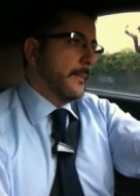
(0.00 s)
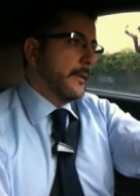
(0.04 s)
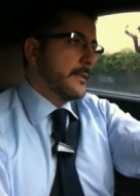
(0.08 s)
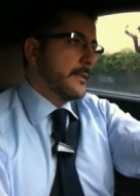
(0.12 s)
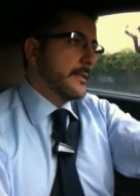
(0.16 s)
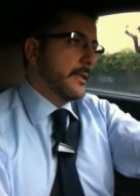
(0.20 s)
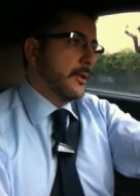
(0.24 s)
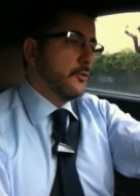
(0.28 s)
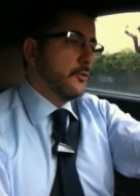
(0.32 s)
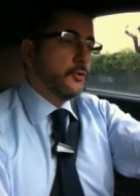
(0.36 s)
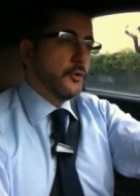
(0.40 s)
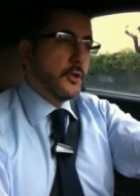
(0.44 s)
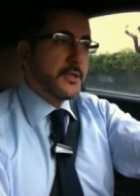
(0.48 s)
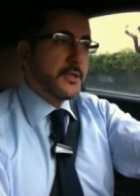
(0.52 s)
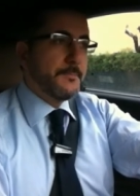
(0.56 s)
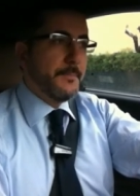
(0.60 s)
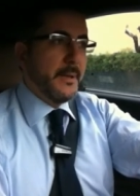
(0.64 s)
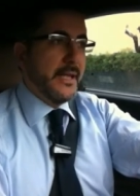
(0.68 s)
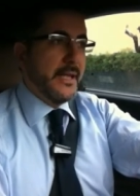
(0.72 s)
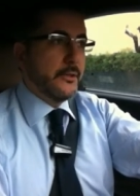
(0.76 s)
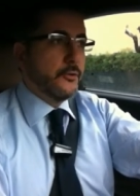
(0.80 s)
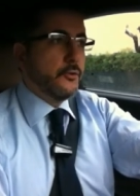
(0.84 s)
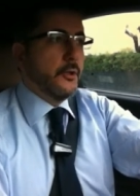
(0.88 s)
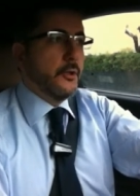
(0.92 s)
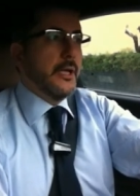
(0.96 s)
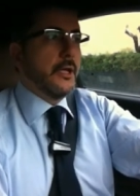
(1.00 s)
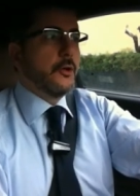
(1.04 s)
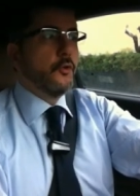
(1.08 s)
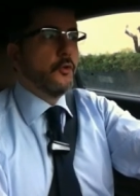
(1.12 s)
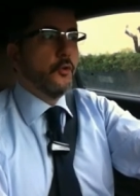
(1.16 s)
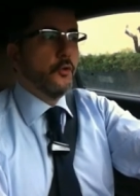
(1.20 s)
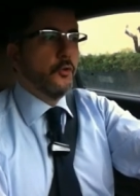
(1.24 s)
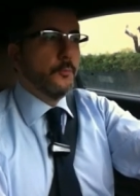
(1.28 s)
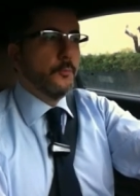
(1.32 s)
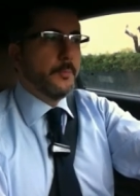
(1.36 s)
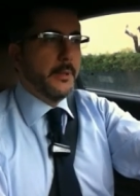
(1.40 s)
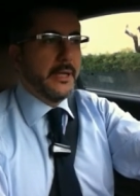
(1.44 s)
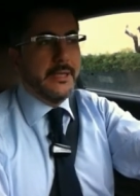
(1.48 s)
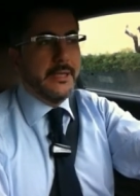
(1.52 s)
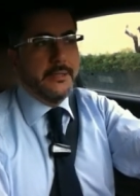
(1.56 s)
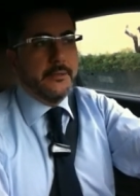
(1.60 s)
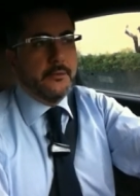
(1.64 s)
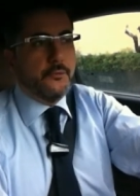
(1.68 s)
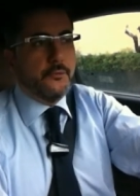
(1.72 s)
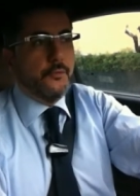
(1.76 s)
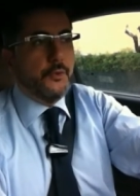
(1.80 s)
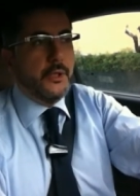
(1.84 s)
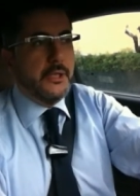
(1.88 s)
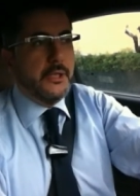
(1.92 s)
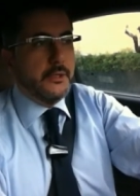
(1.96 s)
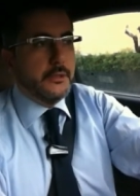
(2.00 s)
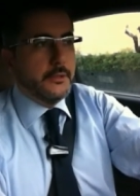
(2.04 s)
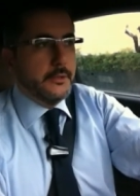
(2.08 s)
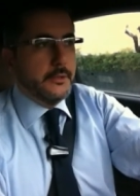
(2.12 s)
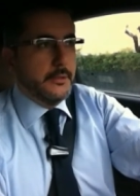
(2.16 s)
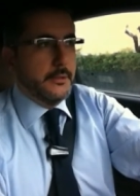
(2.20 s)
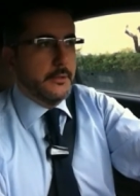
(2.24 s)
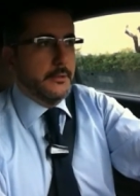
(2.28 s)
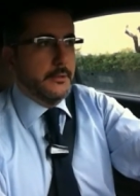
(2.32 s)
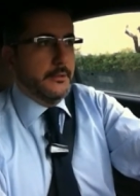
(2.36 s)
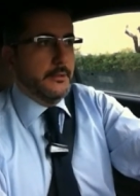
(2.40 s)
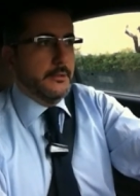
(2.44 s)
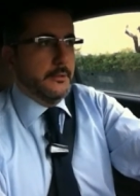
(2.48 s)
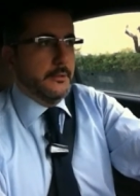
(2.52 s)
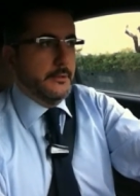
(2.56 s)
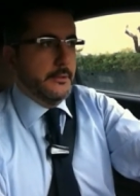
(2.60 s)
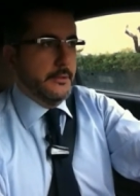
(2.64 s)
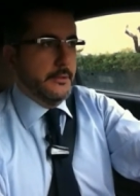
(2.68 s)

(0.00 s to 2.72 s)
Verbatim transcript: Secondo aspetto, la colpa. Qui eh,